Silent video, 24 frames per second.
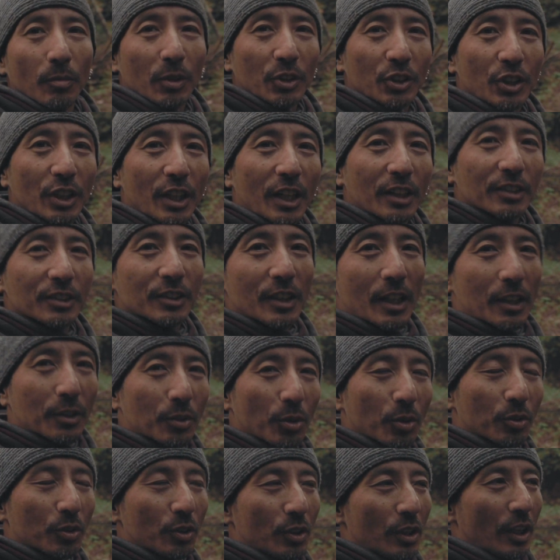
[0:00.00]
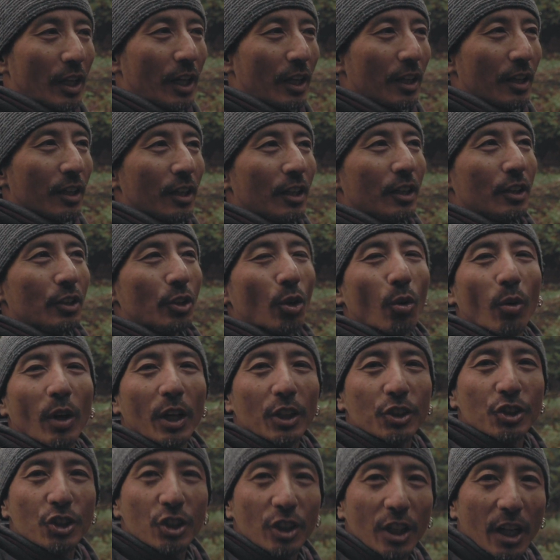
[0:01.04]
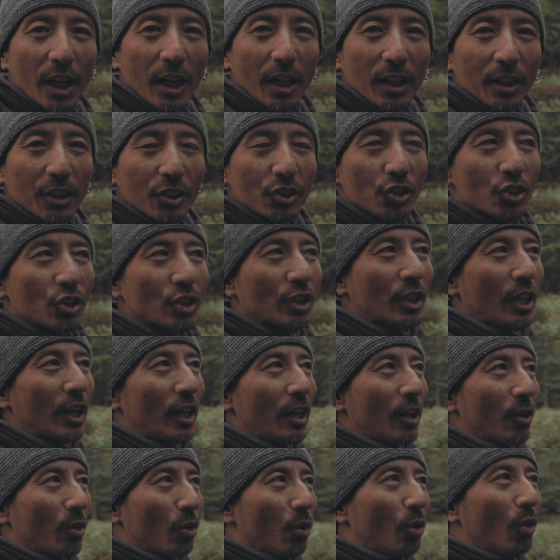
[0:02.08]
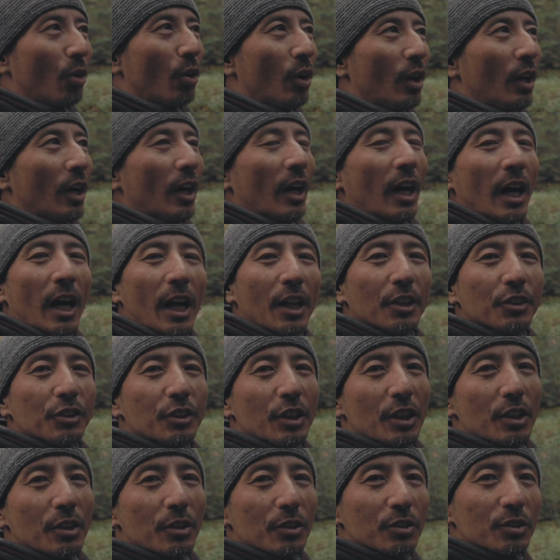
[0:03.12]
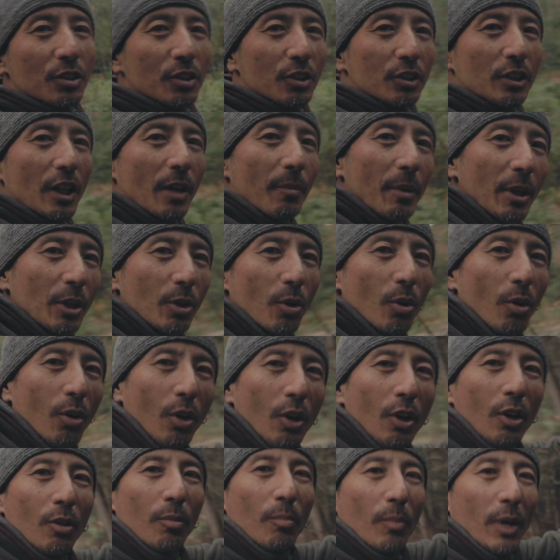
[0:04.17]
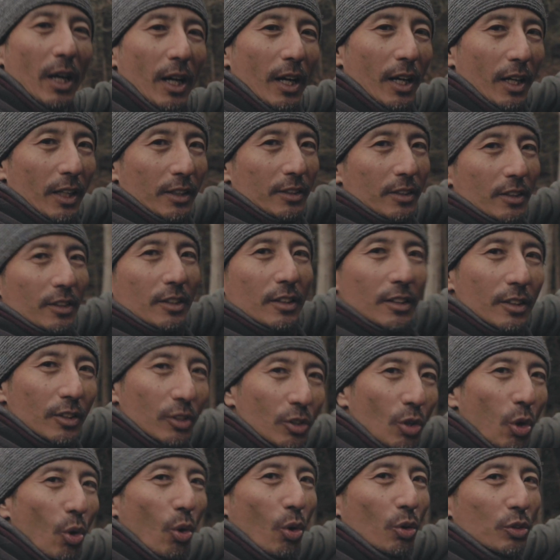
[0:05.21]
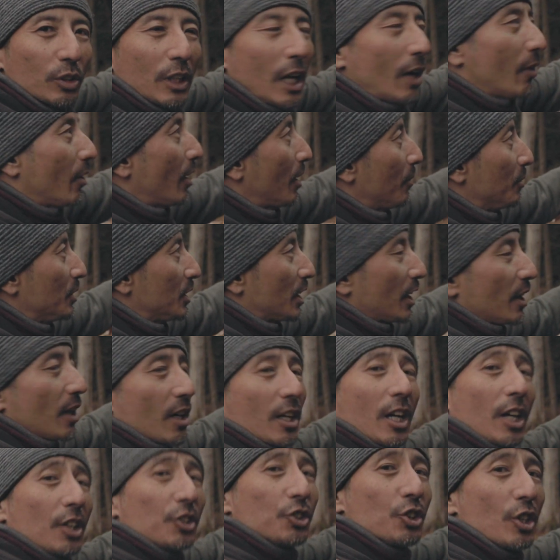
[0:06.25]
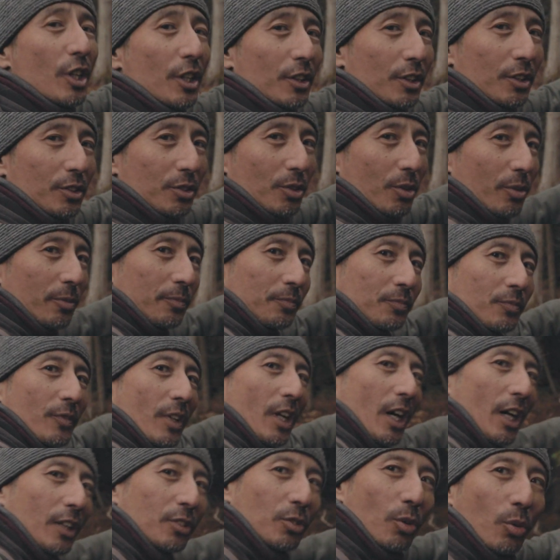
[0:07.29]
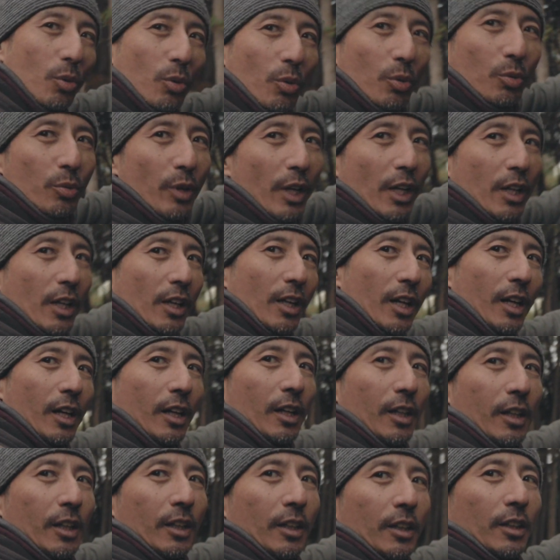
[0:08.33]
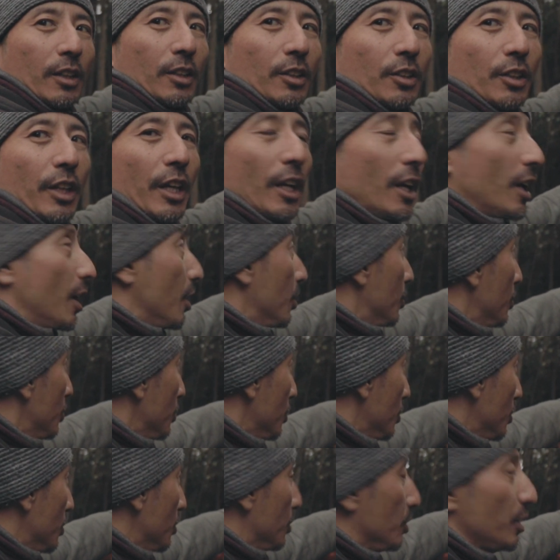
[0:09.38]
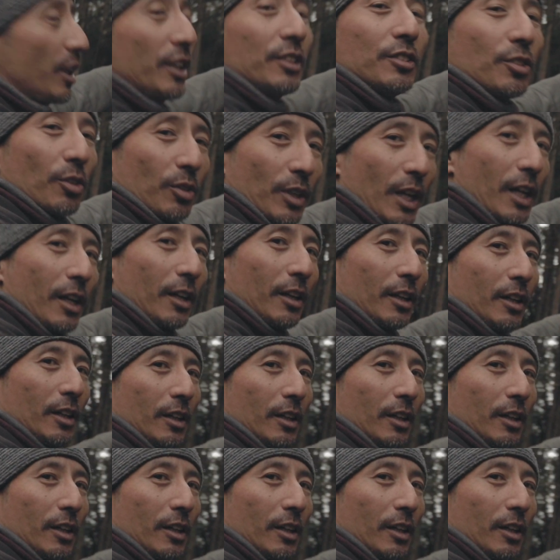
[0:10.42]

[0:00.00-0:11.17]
ディアスタンドって要は鹿鹿をハンティングするための、まあ、塔、タワーみたいな感じなんですよ。あそこの上から狙うんですよね。